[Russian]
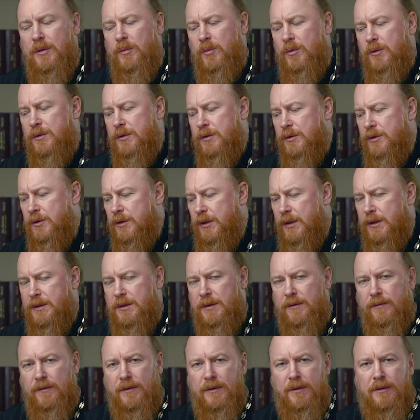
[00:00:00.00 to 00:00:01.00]
и
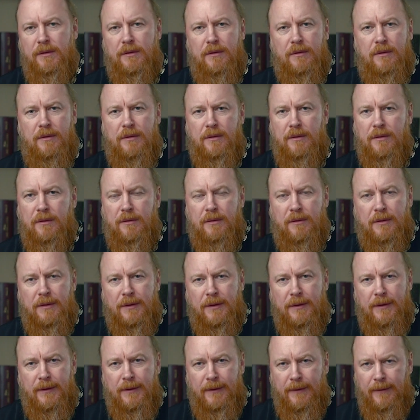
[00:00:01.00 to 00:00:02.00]
путешествий, и
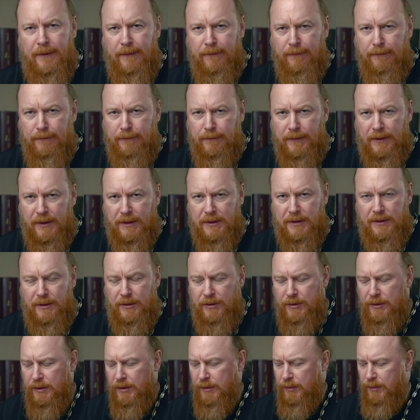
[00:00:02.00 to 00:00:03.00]

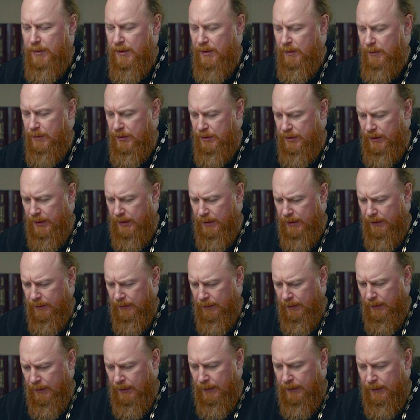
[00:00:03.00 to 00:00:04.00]
различных перемещений
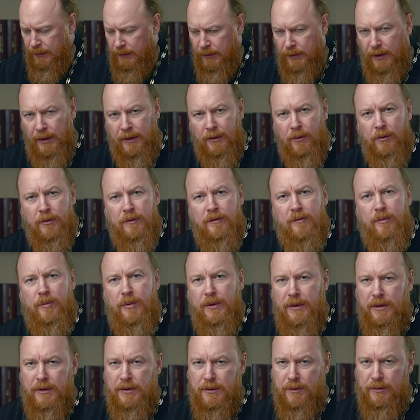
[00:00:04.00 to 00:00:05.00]
народов по
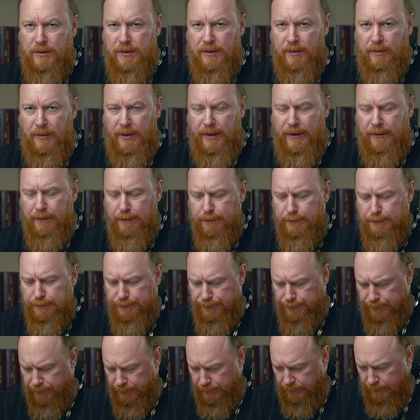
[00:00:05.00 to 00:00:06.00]
лицу Земли –
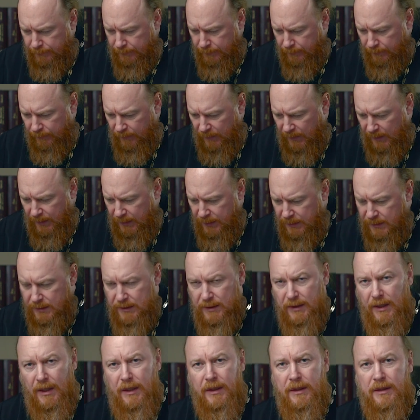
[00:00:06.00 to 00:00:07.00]

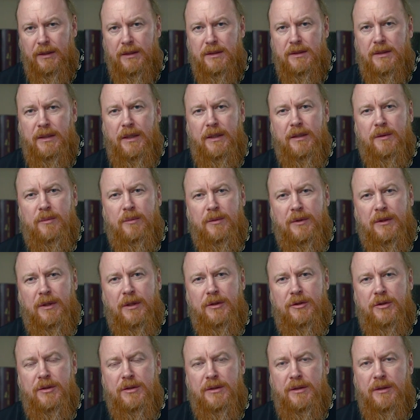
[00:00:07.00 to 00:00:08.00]
знала и знает
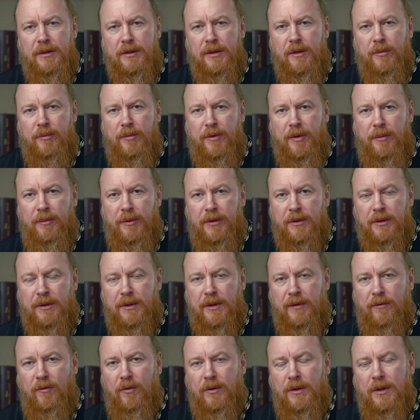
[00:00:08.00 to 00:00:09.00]
многочисленные примеры
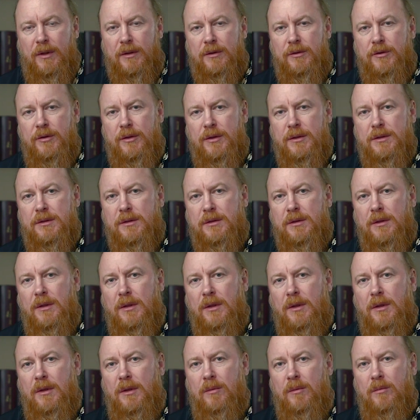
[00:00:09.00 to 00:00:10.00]
того, как через
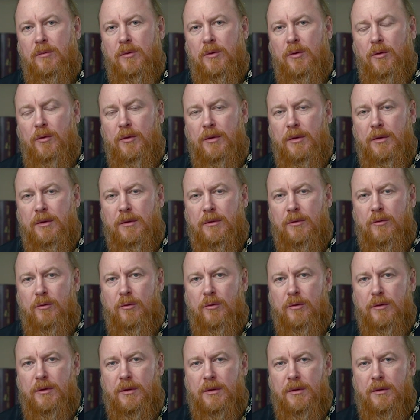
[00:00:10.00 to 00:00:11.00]
многие
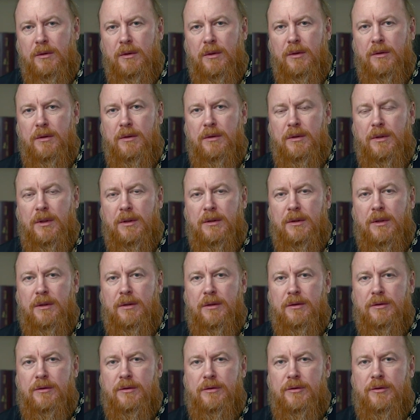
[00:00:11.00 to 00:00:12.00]
годы, а иногда
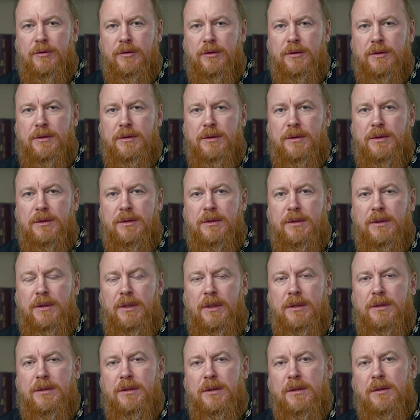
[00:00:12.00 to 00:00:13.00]
даже через
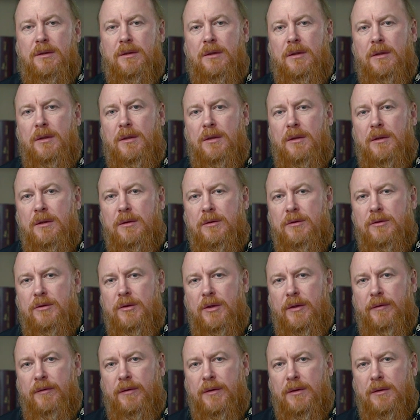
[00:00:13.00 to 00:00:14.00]
десятилетия,
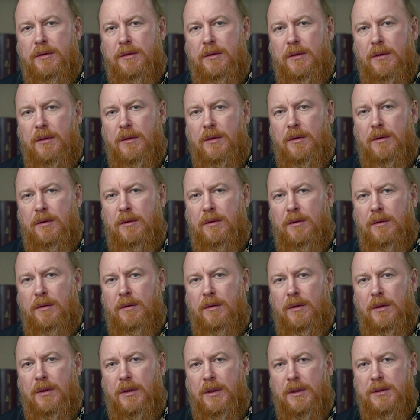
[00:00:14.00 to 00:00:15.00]
человек а,
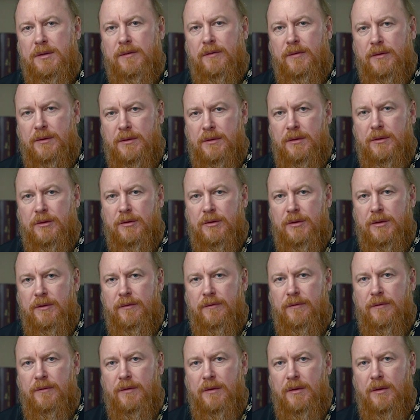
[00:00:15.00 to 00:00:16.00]
оказывался
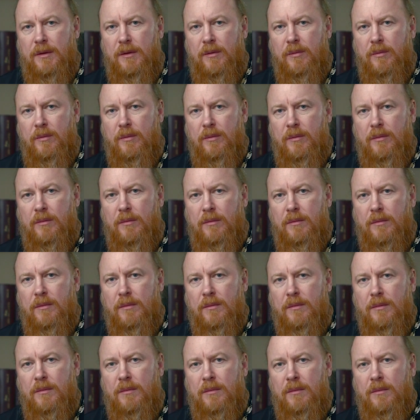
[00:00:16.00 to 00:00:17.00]
жив и
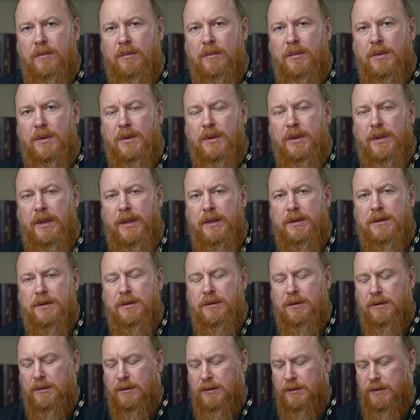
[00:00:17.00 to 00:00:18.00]
был
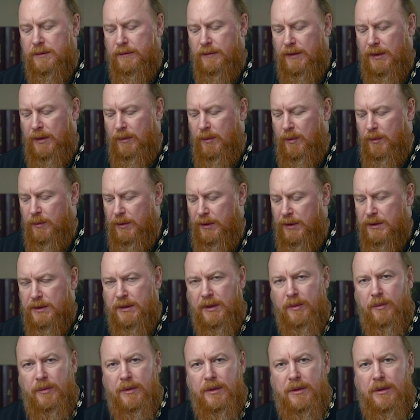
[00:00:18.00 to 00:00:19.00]
найден своими
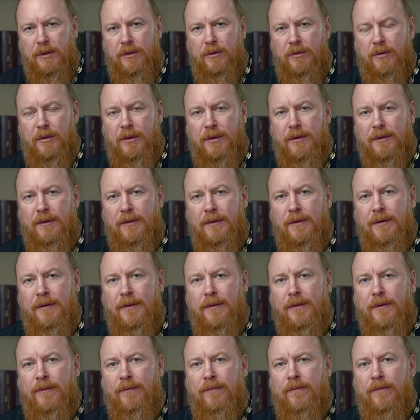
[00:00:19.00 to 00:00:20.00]
близкими, которые
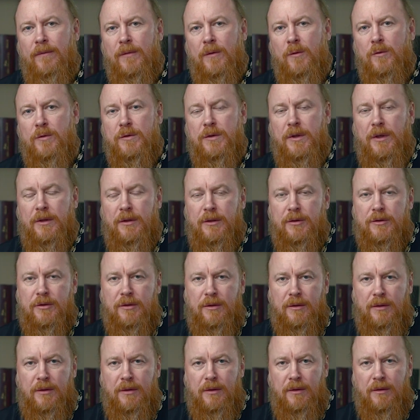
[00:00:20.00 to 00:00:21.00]
уж,
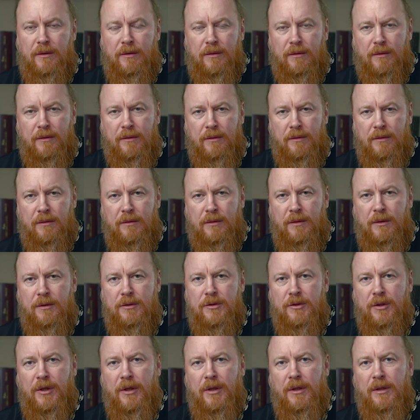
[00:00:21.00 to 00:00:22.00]
конечно, и не
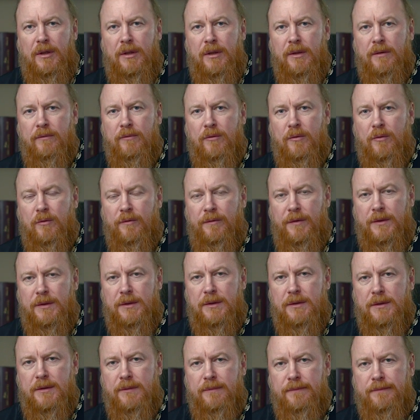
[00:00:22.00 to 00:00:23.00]
чаяли его
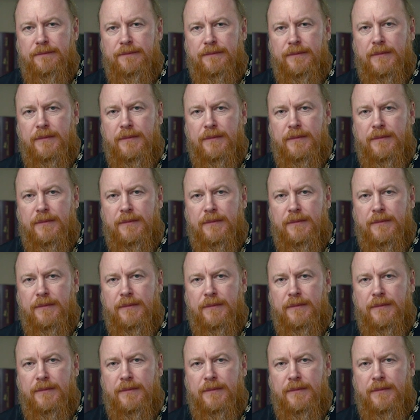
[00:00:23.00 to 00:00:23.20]
увидеть.